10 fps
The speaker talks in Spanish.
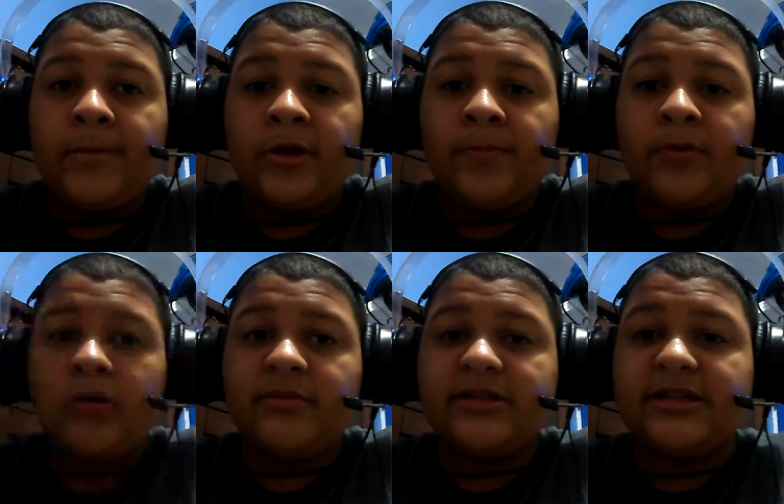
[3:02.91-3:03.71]
Pero el
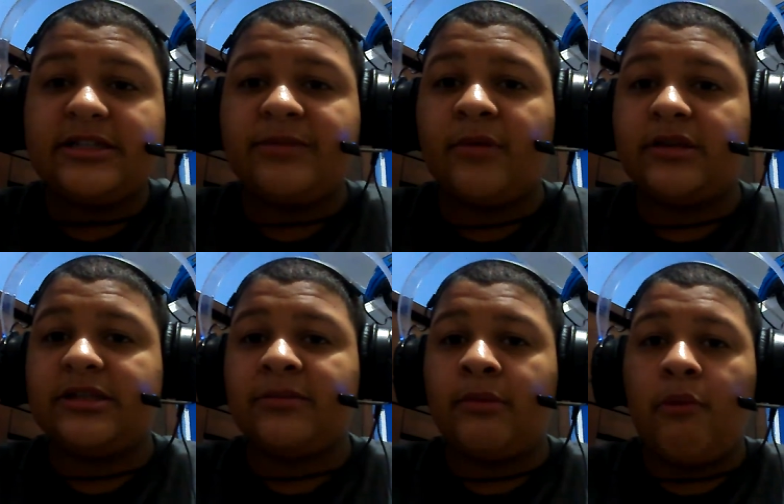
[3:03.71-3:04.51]
problema es que si me,
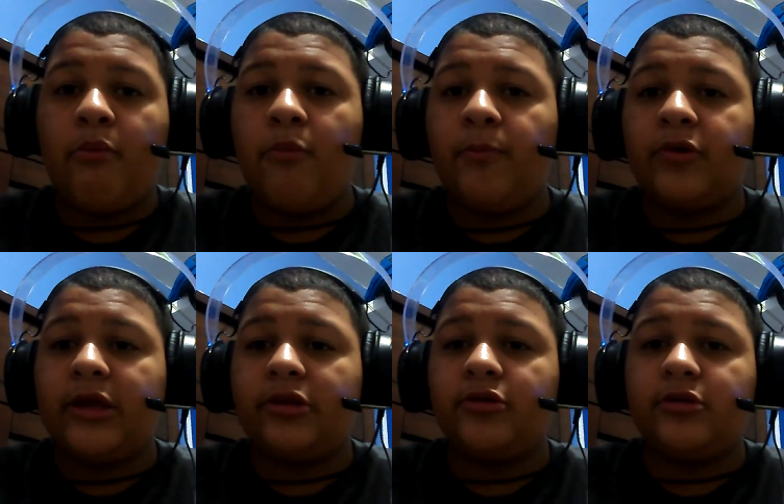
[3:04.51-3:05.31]
si me muevo un
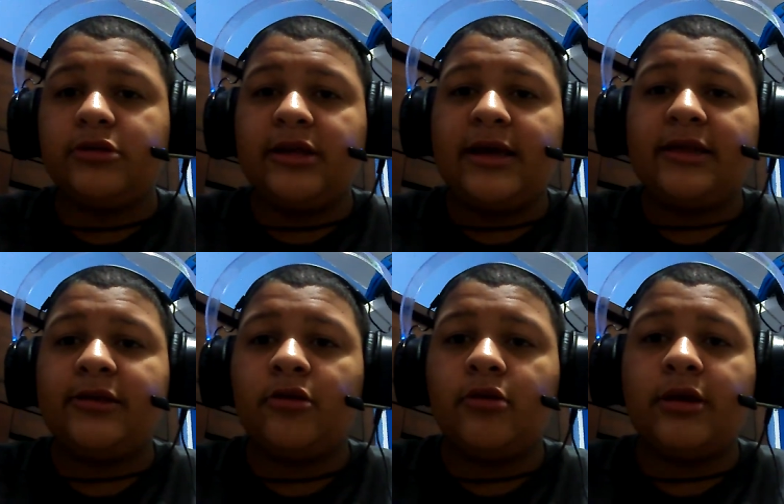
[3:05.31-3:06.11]
poquito ya
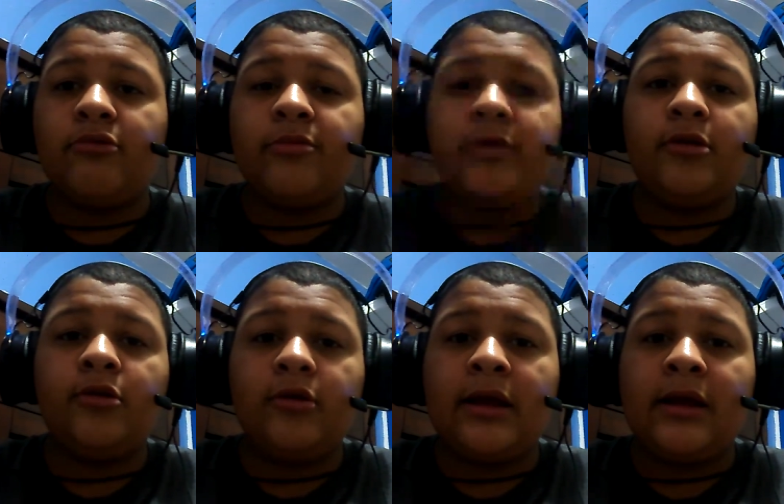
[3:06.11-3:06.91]
tengo que
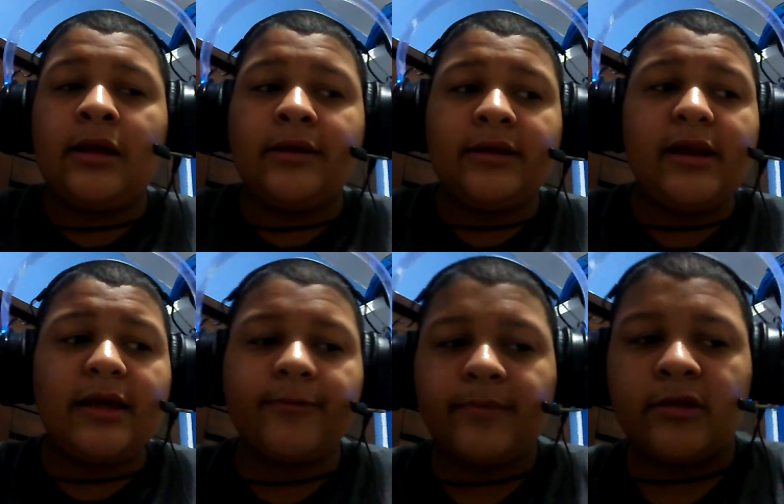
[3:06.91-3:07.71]
volverlo a
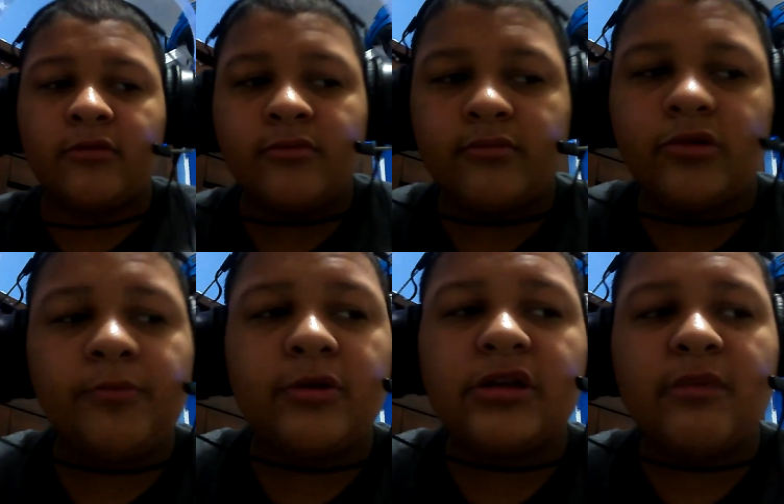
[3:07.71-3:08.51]
arreglar. Pero no
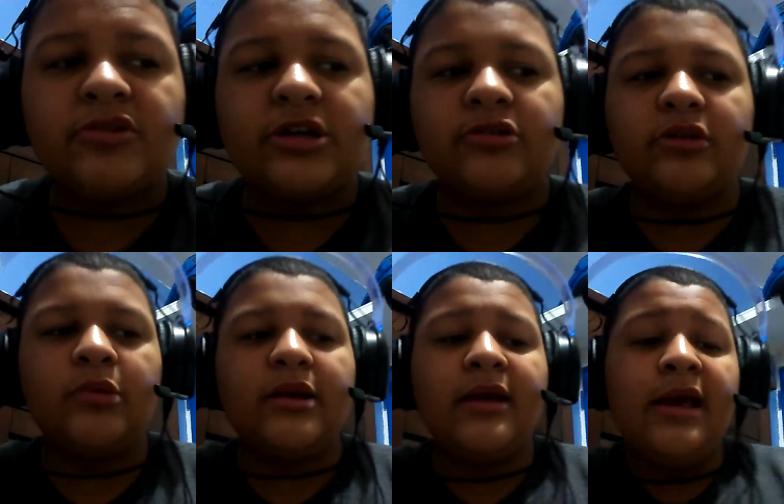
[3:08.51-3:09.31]
importa, vamos a
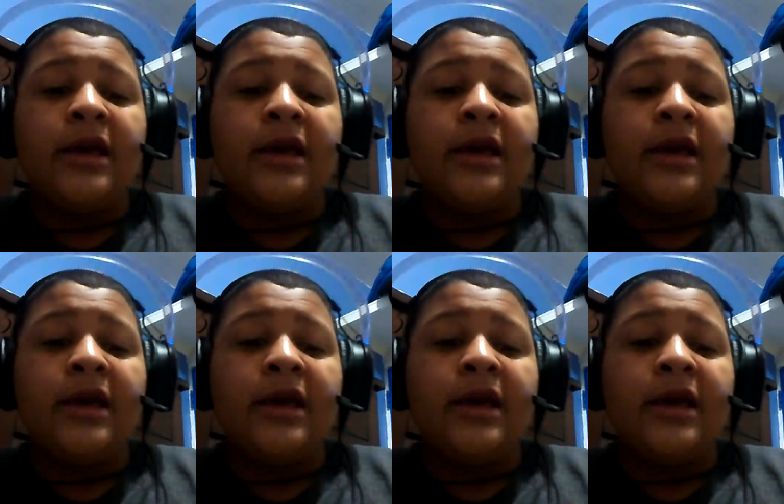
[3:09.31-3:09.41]
continuar.